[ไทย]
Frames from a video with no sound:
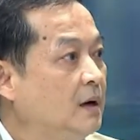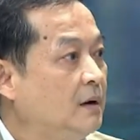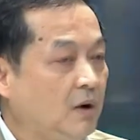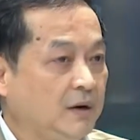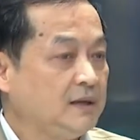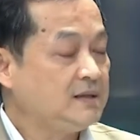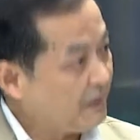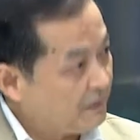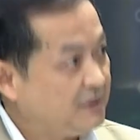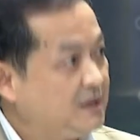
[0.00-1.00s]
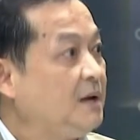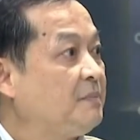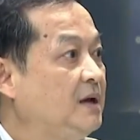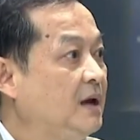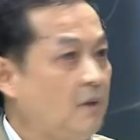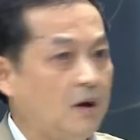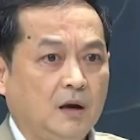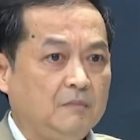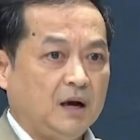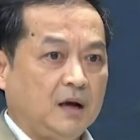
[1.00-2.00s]
เพราะนั้นจะไปเทียบเคียงบอกเฮ้
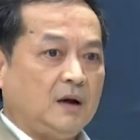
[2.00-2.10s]
ยเหมือน